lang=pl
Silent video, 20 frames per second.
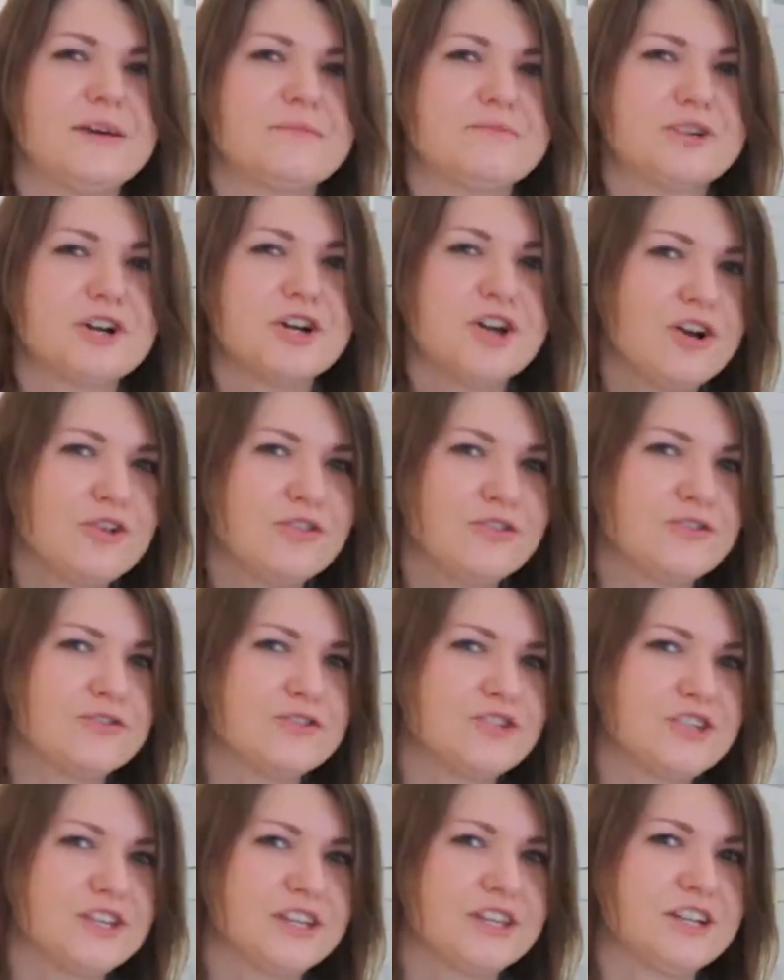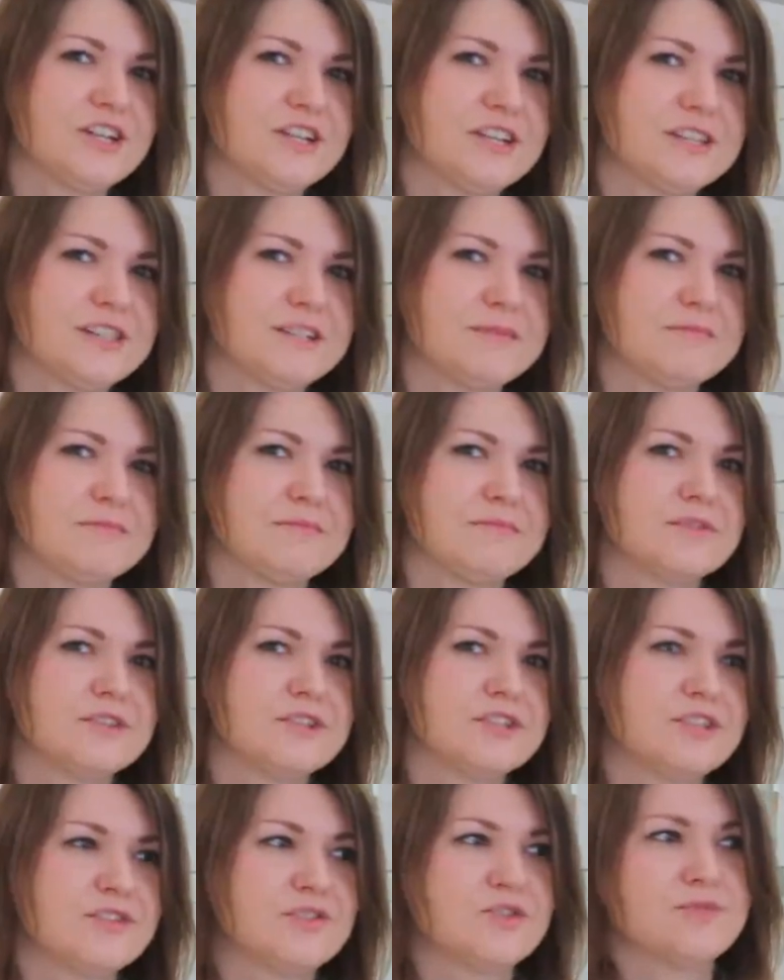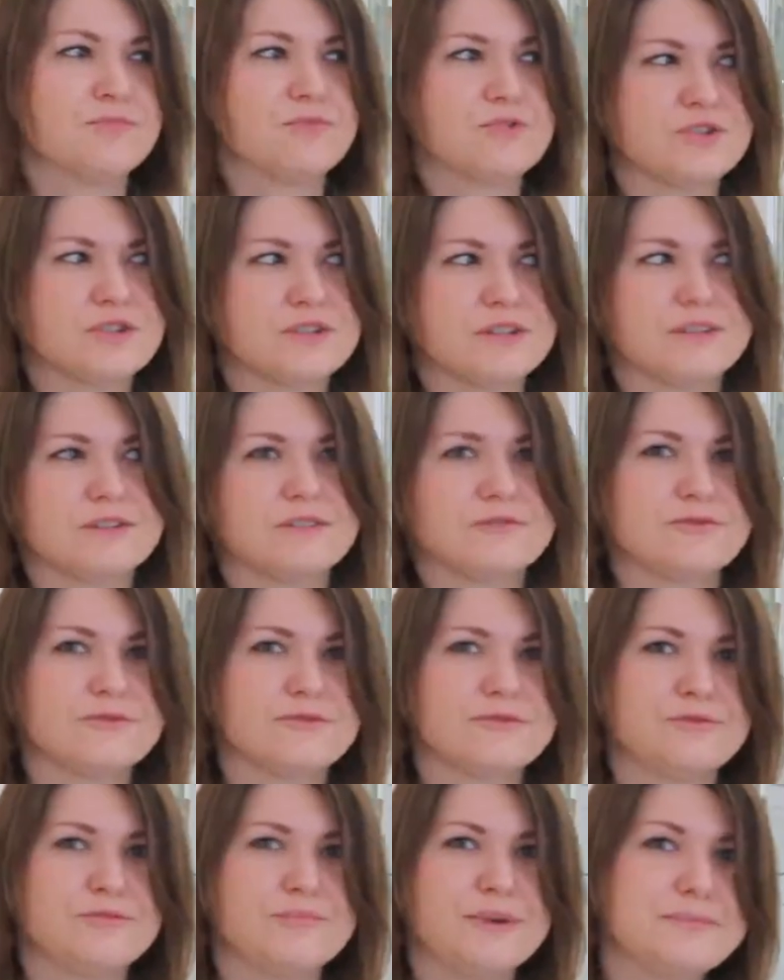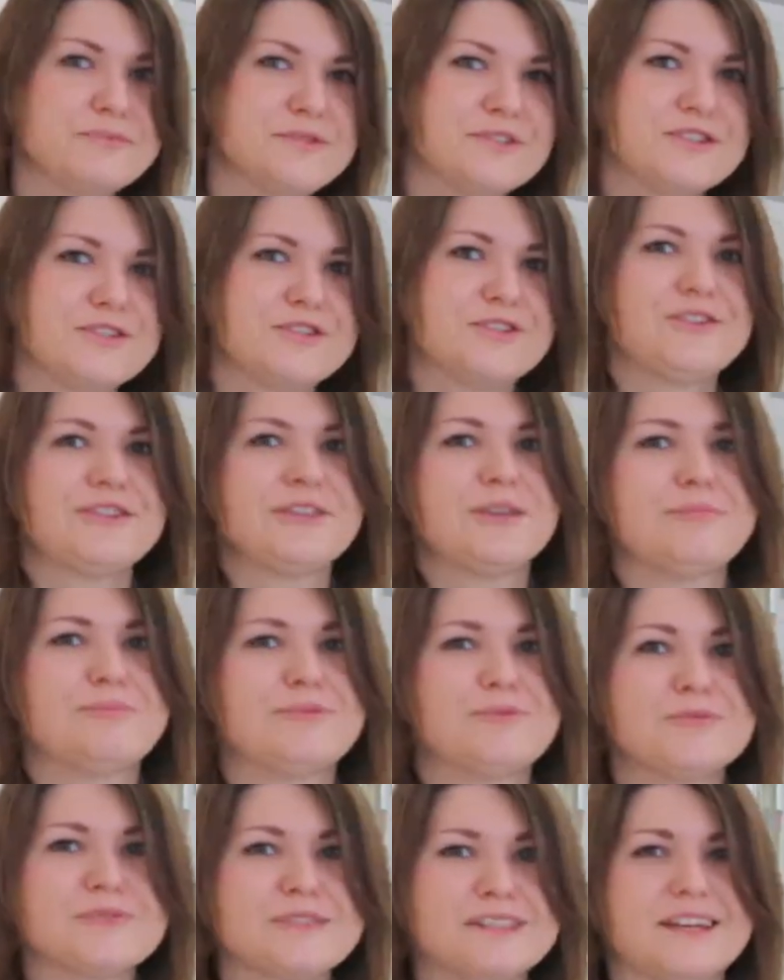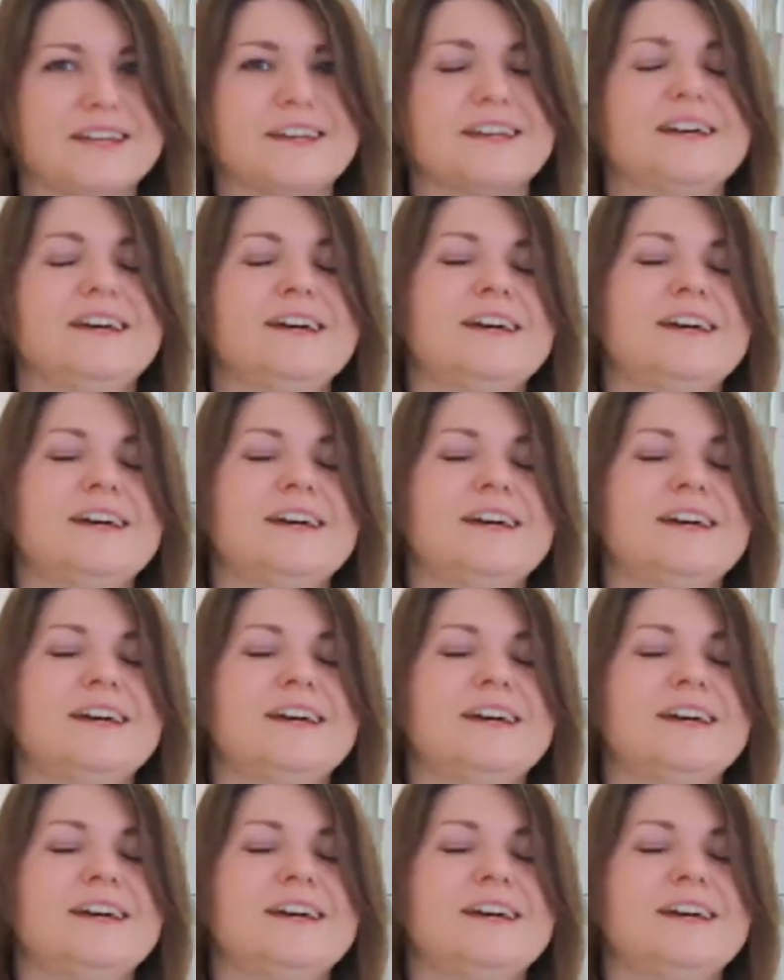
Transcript: przyglądnąć się czasem, gdzie coś może u, u babci stoi na półce,